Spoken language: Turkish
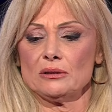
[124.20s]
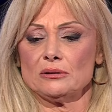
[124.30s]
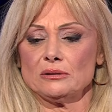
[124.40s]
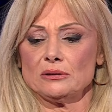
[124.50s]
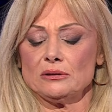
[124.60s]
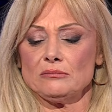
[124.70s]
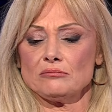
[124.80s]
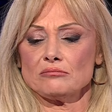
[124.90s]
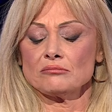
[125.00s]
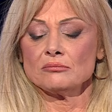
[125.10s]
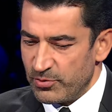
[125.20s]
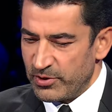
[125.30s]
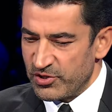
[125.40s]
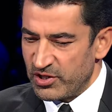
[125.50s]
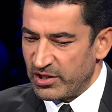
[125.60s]
Yok, şu an ikinci
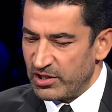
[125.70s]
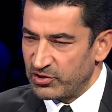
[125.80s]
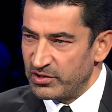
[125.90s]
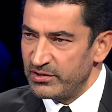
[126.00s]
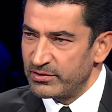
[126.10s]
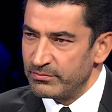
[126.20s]
barajı da geçtiniz.